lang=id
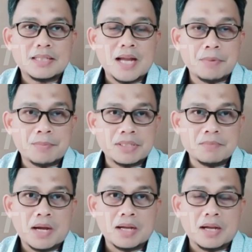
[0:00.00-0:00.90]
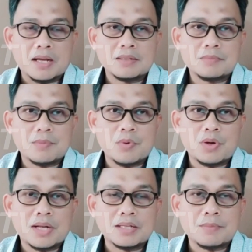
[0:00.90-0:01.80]
kami pertimbangkan
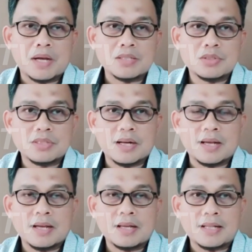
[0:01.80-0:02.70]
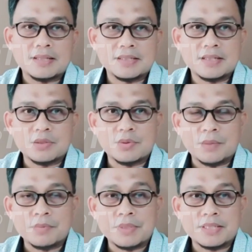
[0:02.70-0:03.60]
permohonan dimaksud setelah nanti
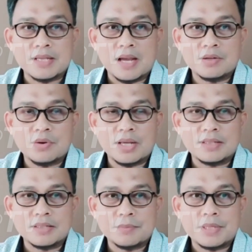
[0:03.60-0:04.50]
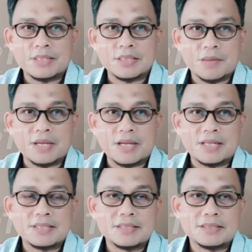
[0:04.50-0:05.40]
dilakukan pemeriksaan oleh tim medis KPK
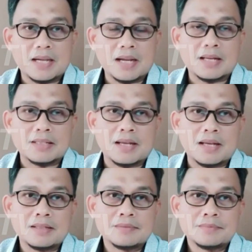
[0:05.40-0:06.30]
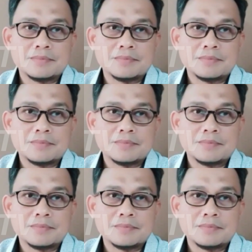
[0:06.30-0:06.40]
di Jakarta.